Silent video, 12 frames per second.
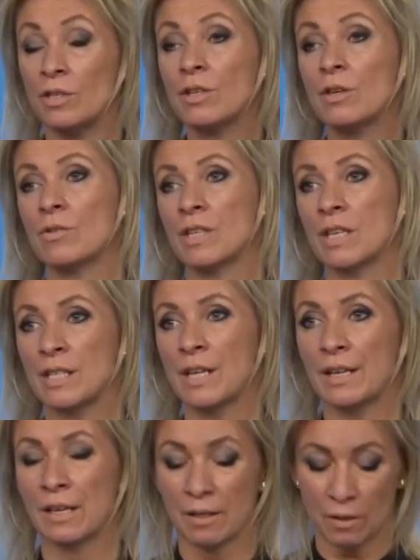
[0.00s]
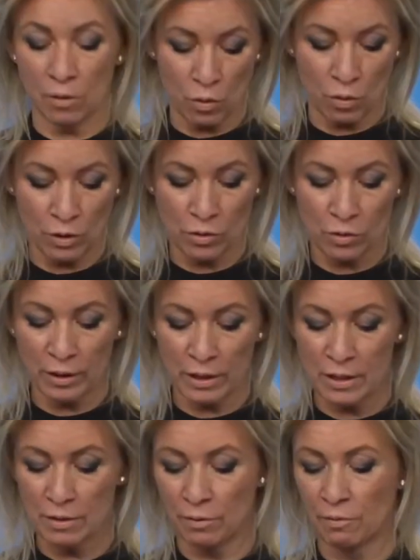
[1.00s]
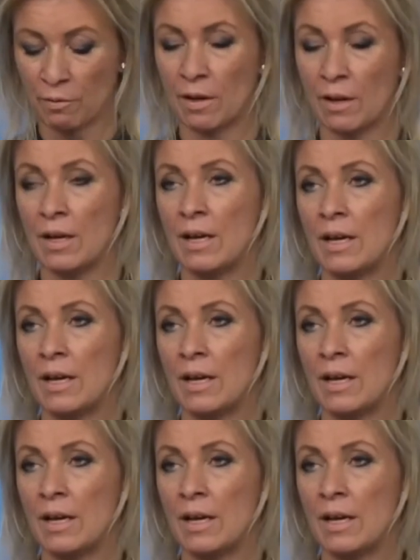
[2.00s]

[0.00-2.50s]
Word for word: идею создания такого консультативного